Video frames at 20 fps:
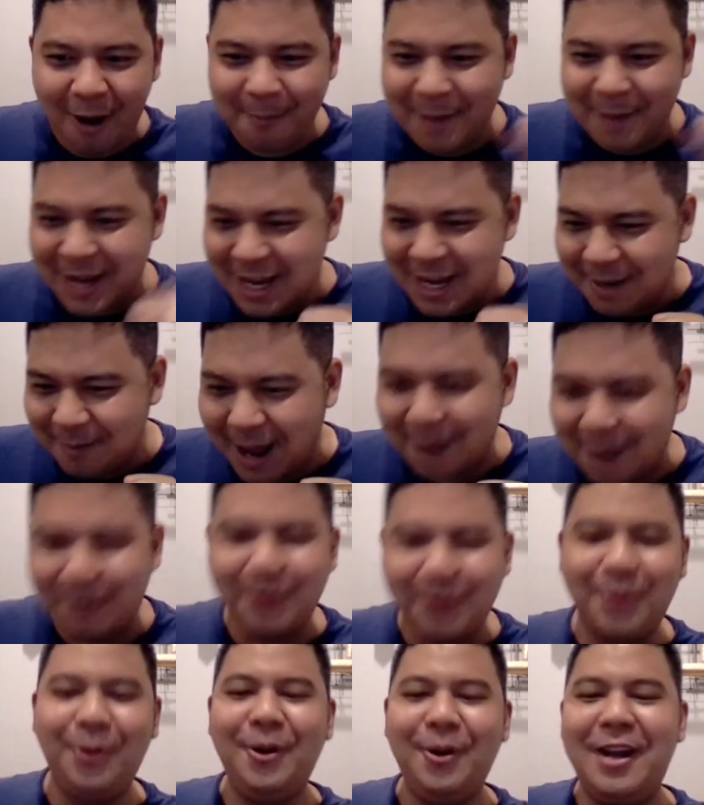มีมาพูด
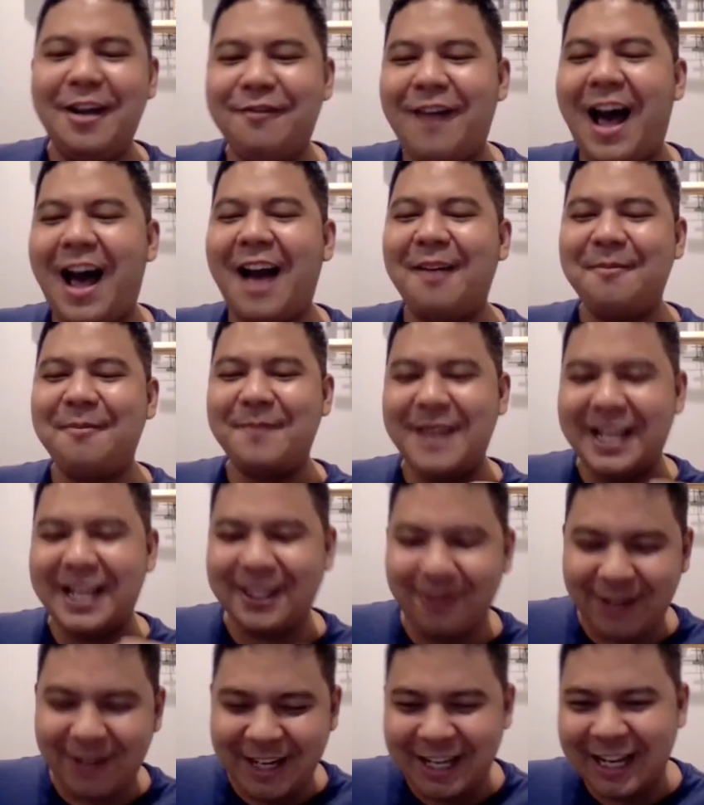คุยให้ฟังเพียง
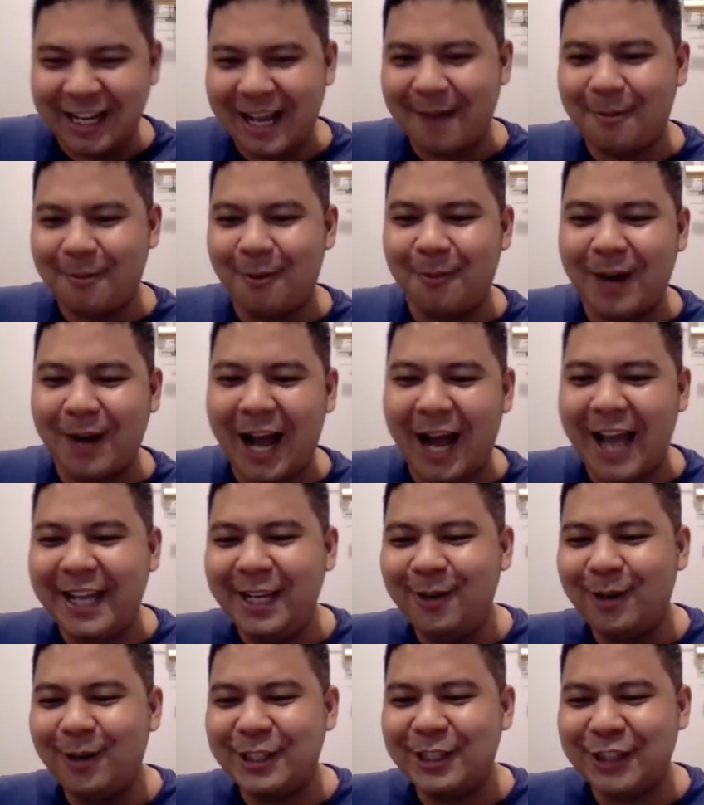เท่านี้นะครับผมใครที่
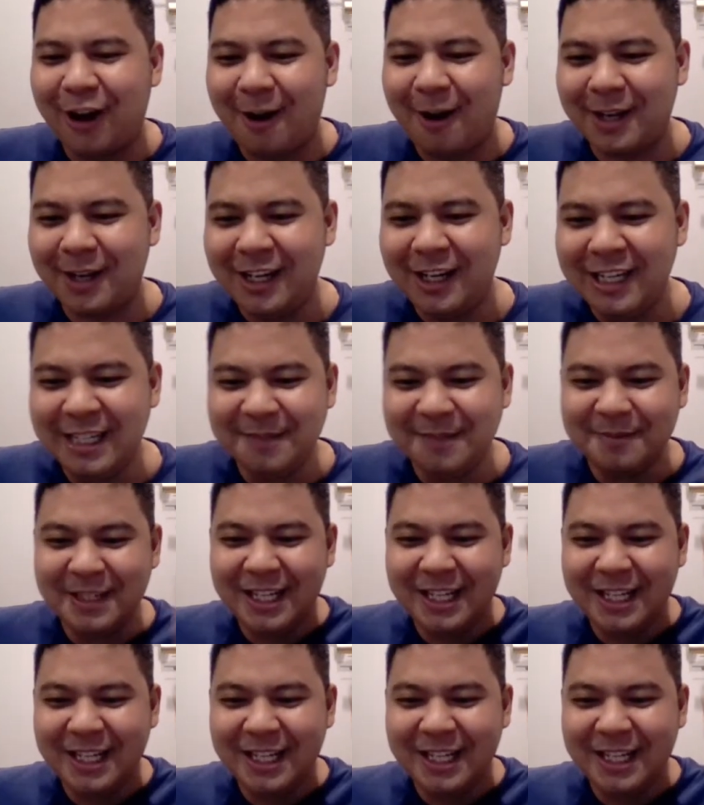ดูและชอบก็อย่าลืม